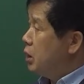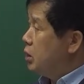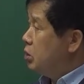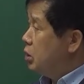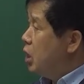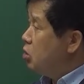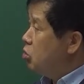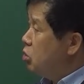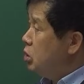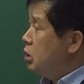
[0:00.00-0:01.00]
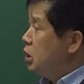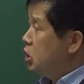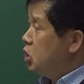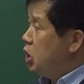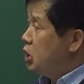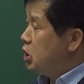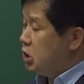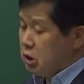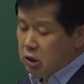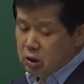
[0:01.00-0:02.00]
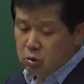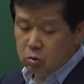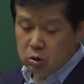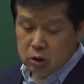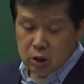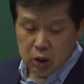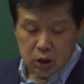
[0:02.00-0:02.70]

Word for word: 그래서 델큐는 DH 이거는